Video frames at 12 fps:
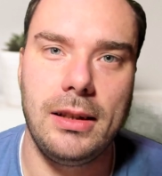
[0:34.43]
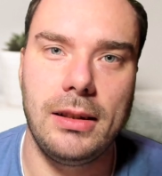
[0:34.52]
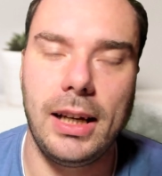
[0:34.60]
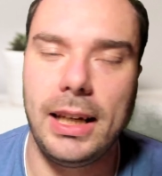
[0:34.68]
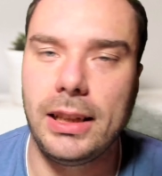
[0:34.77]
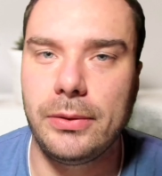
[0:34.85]

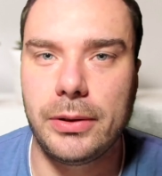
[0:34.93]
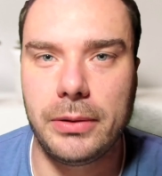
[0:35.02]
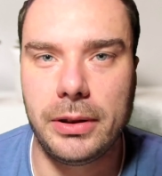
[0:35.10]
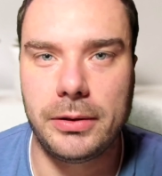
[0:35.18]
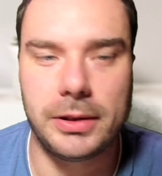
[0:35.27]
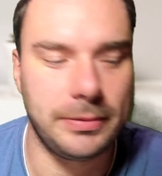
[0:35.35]
Active
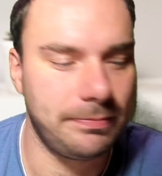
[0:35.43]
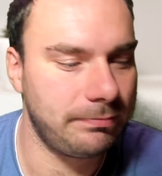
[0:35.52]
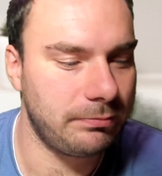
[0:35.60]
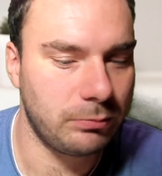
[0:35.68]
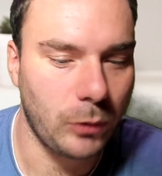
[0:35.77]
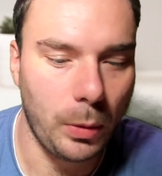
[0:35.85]
Directory,
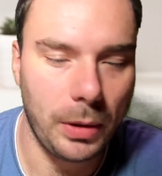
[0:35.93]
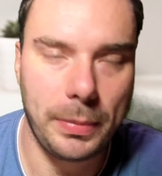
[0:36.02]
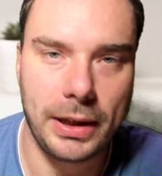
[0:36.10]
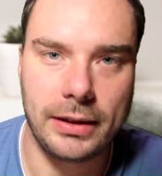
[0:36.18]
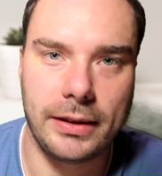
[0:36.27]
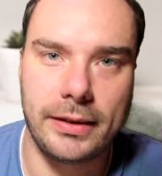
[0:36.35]
Mobile
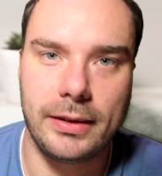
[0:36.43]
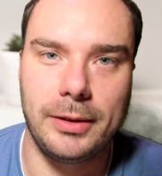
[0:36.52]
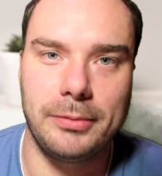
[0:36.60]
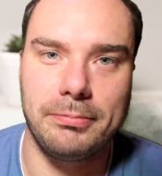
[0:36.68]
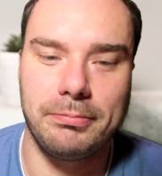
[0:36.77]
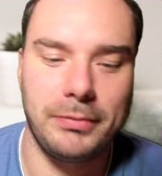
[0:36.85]
pen
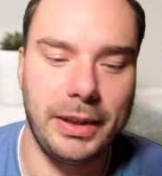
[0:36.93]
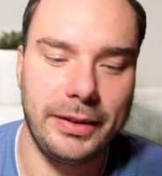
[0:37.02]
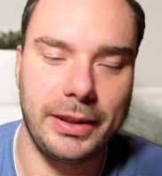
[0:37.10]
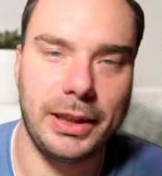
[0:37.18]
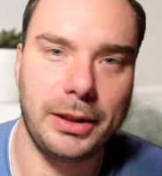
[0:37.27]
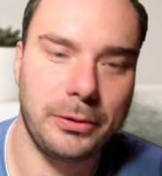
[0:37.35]
Testing. Teste
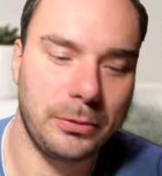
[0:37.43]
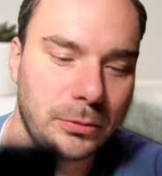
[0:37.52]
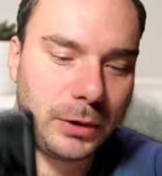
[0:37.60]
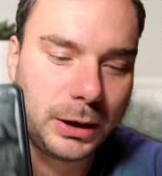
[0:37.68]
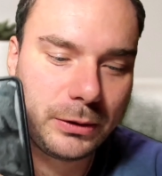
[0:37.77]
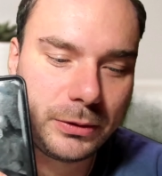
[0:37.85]
gerade
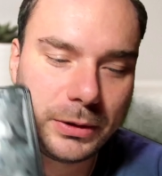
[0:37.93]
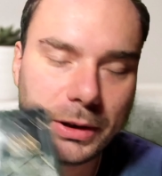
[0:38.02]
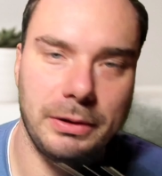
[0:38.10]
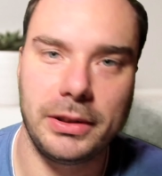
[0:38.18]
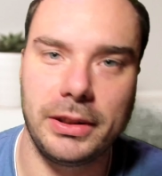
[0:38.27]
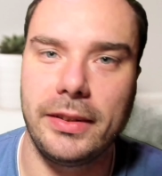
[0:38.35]
Active
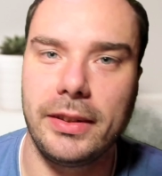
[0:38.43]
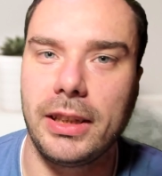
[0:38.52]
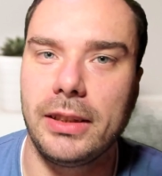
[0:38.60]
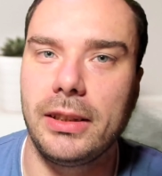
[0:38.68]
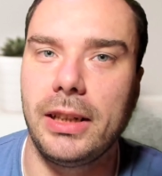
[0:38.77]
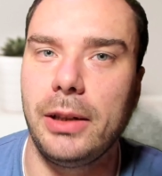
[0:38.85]
Directory, teste
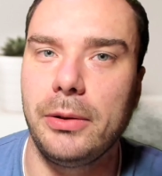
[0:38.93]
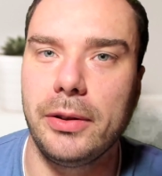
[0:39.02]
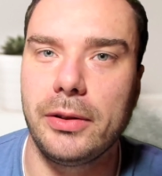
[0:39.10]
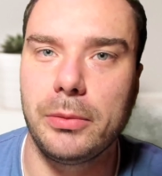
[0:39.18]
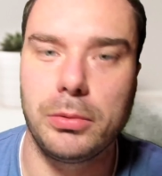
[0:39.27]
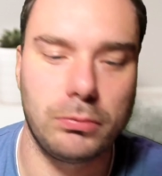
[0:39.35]
gerade eine
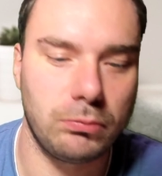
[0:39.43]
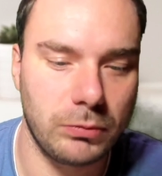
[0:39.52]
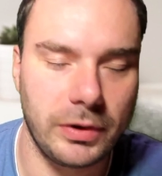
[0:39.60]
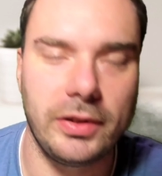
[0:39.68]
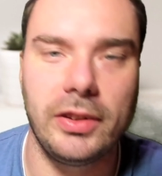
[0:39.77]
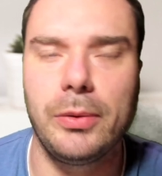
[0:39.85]
iOS-App.
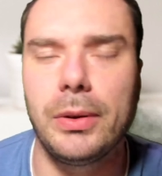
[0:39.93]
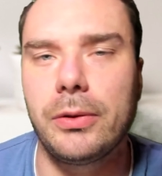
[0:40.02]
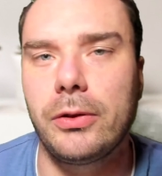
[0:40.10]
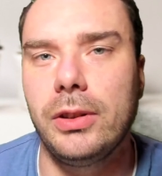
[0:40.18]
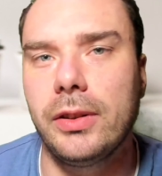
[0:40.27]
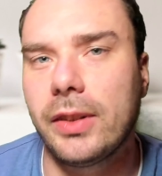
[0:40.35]
Das sind zwei
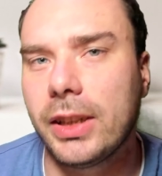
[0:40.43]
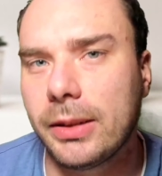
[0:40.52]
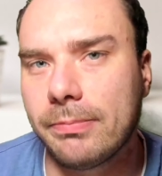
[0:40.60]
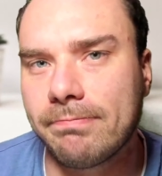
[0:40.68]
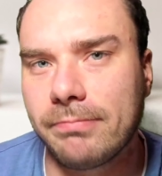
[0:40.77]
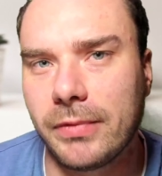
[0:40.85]
verschiedene Sachen.
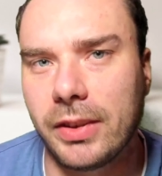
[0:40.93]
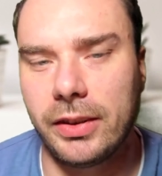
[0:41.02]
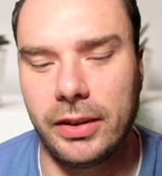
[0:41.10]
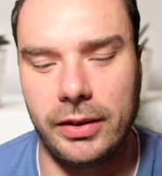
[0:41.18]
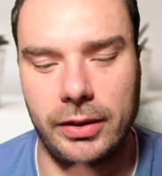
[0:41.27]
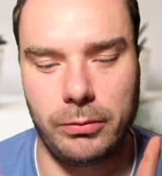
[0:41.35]
Das
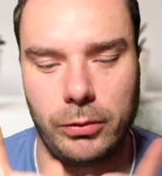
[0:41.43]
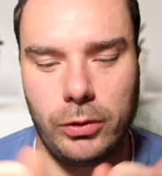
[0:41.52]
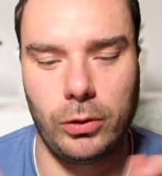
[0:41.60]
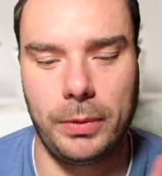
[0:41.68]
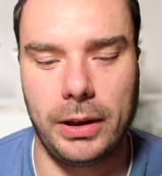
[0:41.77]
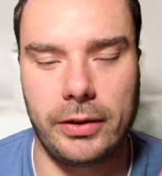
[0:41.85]
ist
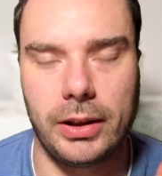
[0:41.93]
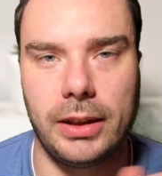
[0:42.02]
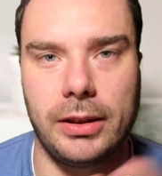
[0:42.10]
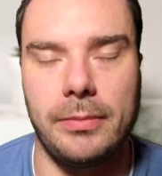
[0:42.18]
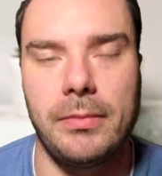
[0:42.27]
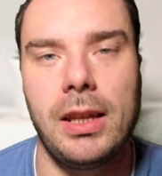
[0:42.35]
so weit
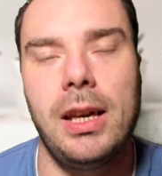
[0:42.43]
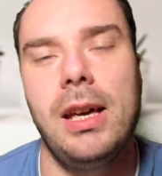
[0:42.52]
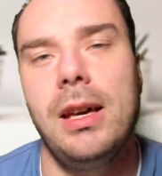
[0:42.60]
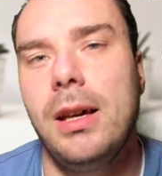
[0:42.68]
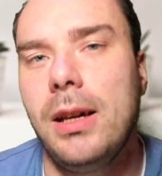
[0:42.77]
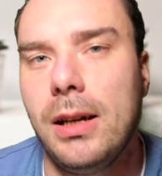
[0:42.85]
auseinander.
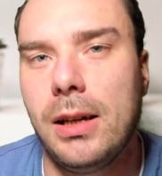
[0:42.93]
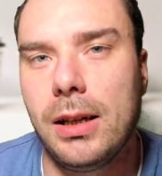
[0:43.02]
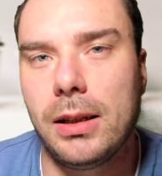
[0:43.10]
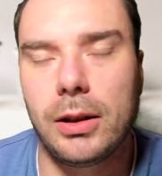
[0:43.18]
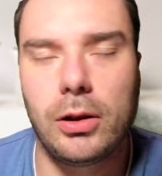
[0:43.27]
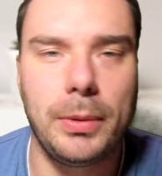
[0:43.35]

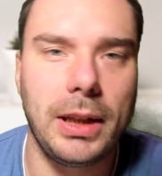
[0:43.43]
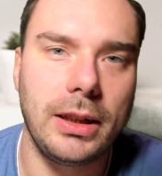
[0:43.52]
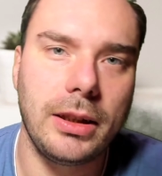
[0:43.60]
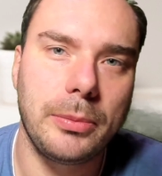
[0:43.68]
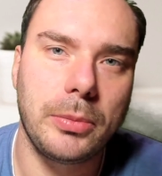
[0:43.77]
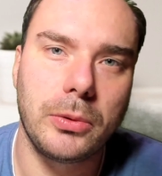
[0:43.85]
Dann kommen
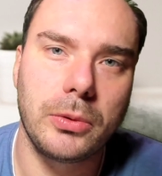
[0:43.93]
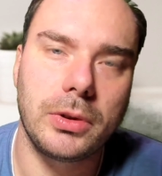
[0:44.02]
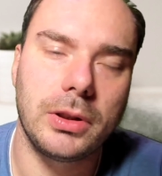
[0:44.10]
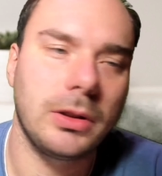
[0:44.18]
andere Punkte.